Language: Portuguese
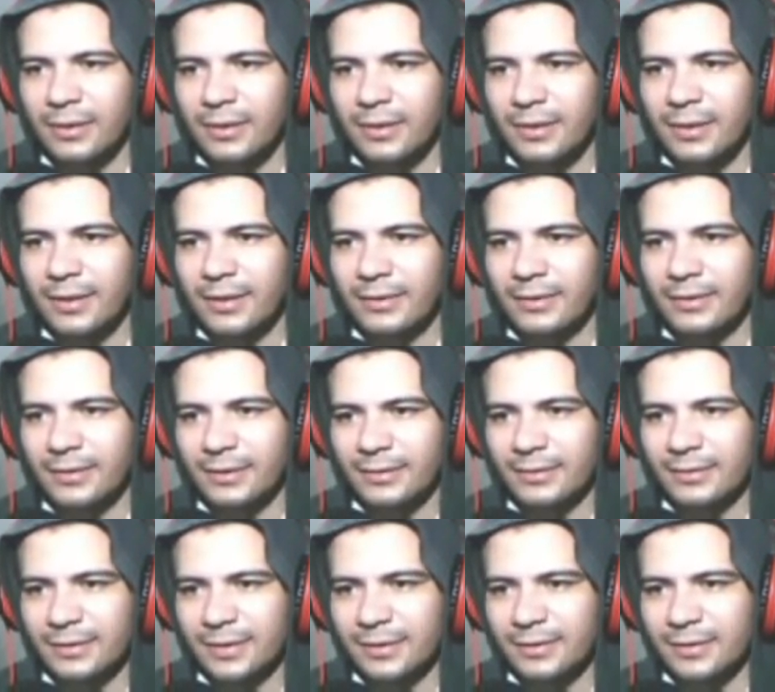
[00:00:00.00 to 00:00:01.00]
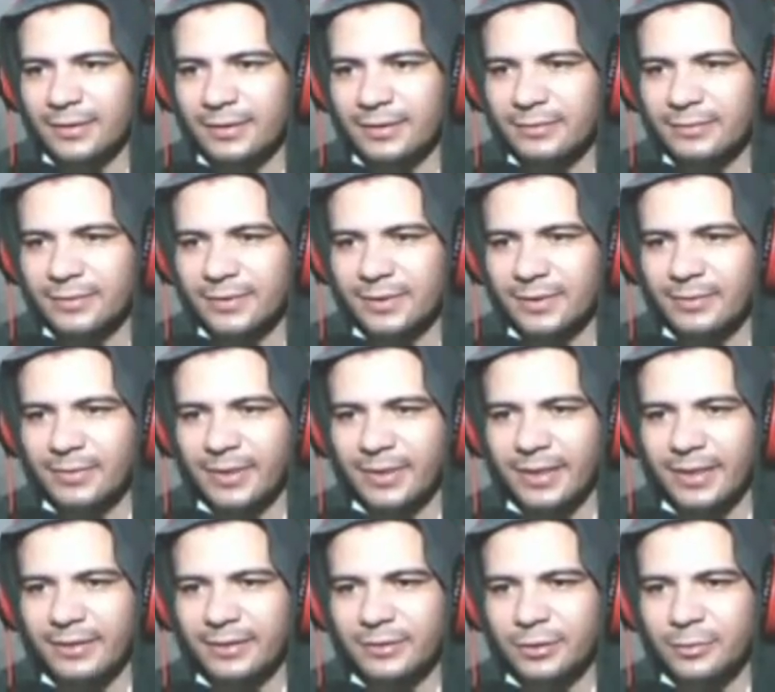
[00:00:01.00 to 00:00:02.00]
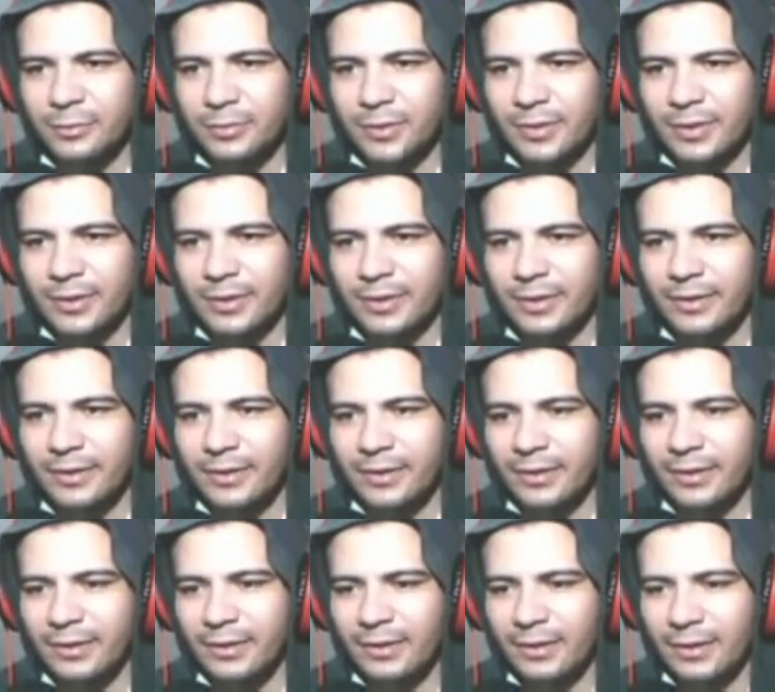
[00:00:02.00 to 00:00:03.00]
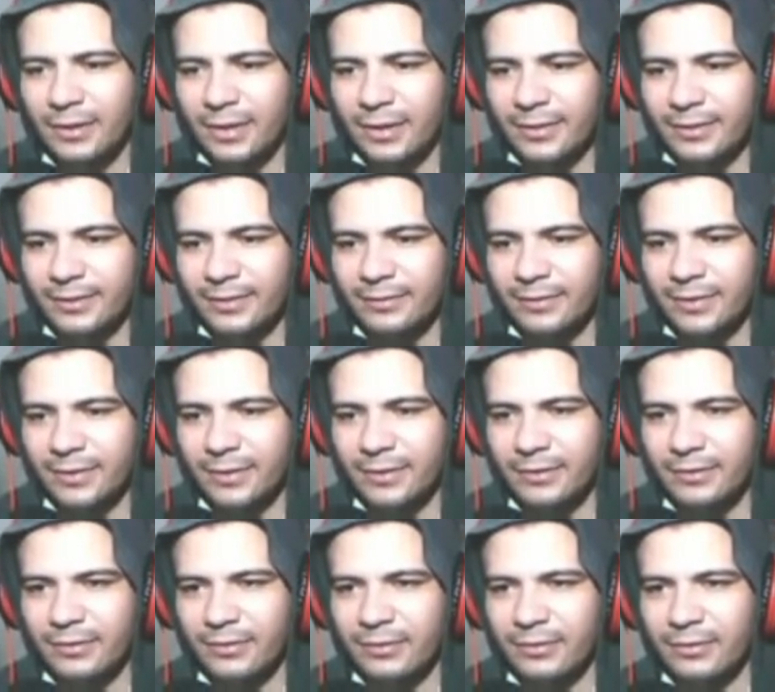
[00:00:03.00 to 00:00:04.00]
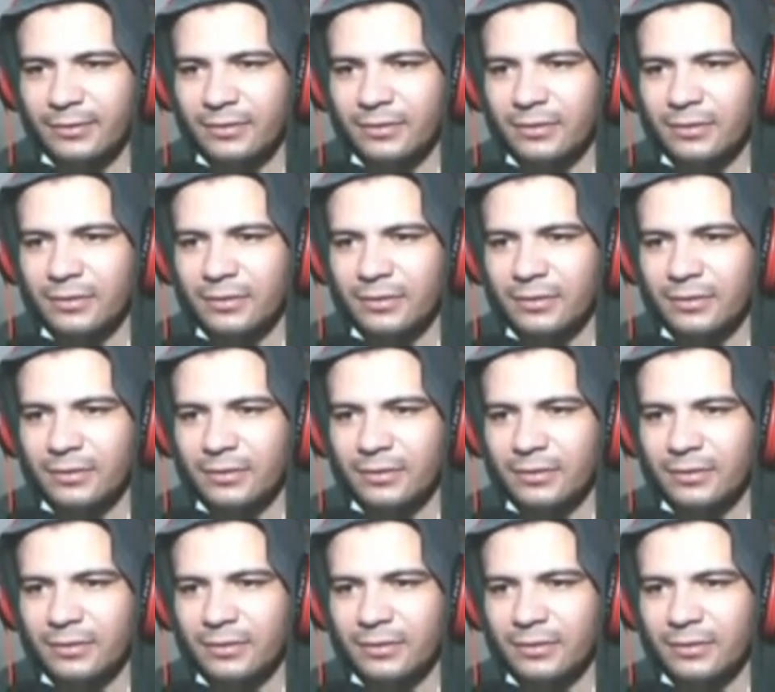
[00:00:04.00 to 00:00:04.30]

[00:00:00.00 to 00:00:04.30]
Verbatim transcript: Ah, tá. Isso aqui é deve ser pra fazer beirada, tipo aqui. Aí você vem aqui, ó.